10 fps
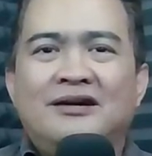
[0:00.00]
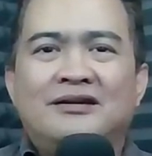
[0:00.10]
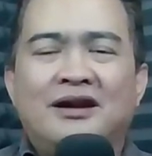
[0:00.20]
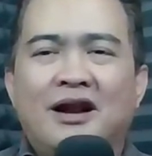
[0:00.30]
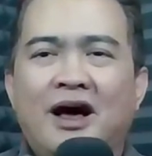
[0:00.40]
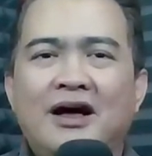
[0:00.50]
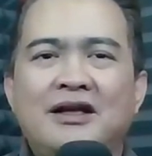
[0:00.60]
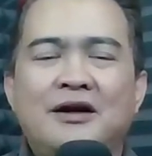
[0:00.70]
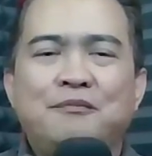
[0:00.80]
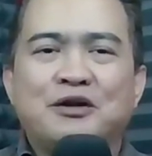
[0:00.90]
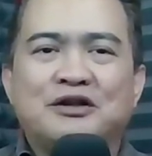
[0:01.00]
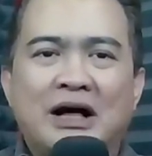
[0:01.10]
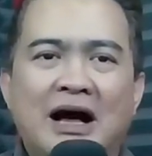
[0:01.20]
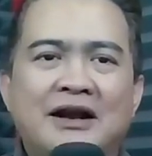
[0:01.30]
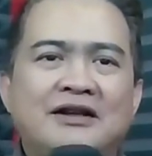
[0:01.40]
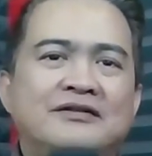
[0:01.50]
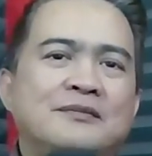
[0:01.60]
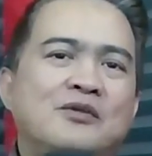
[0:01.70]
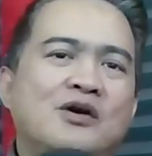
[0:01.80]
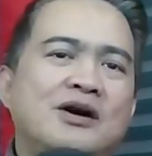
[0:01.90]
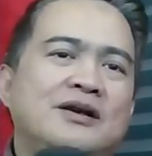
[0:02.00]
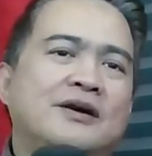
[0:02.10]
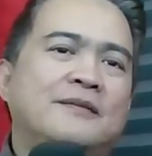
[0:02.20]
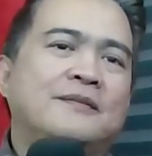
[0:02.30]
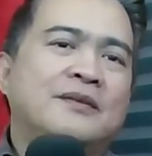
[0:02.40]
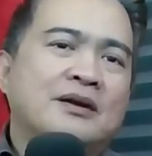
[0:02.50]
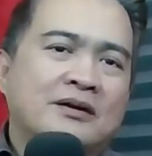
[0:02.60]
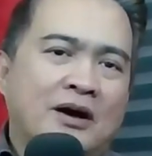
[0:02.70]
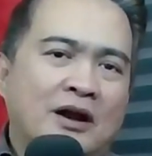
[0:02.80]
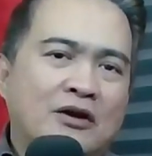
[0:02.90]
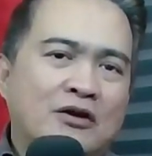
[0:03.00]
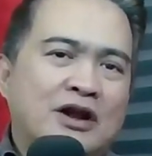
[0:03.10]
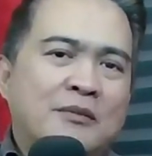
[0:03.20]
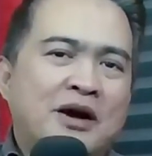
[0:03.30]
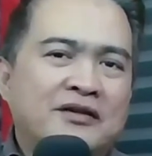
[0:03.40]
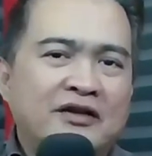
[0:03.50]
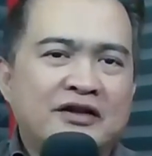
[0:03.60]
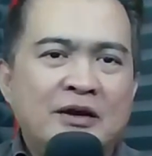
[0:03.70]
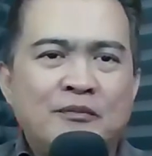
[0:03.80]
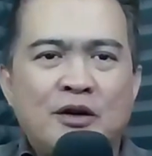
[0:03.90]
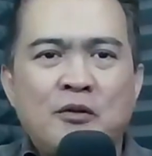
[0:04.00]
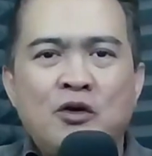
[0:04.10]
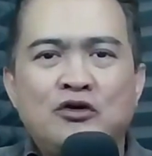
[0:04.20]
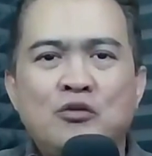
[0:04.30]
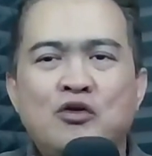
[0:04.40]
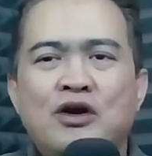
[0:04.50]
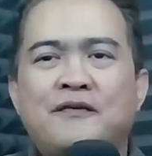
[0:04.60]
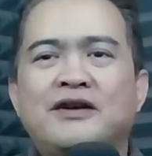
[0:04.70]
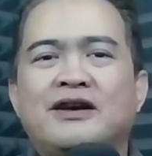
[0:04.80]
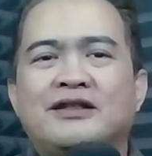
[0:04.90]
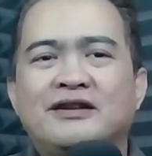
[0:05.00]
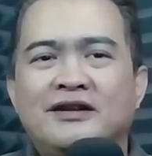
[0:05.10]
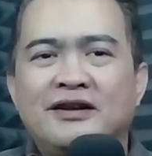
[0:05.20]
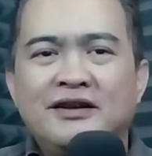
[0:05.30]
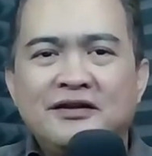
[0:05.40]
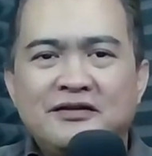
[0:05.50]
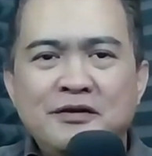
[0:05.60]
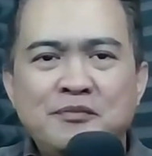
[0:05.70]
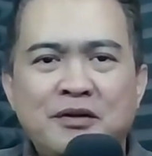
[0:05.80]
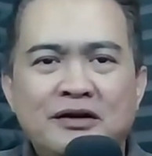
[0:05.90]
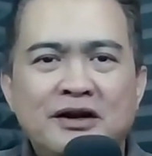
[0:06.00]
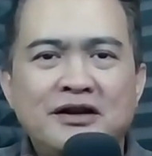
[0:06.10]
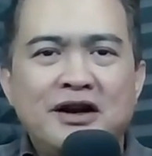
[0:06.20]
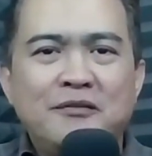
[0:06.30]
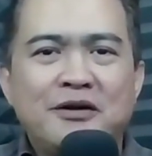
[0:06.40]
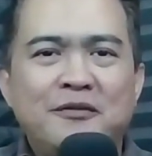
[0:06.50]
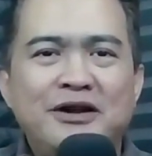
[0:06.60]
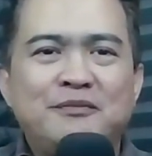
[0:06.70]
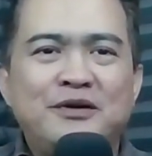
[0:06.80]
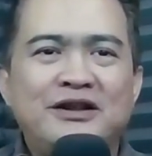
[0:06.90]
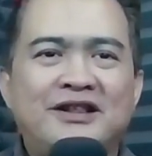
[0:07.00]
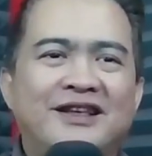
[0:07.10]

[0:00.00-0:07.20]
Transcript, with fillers: nelayan petani semuanya kalau dalam bahasa Islam Prabowo itu munafik katanya ya. Simple dan gak berbelit-belit.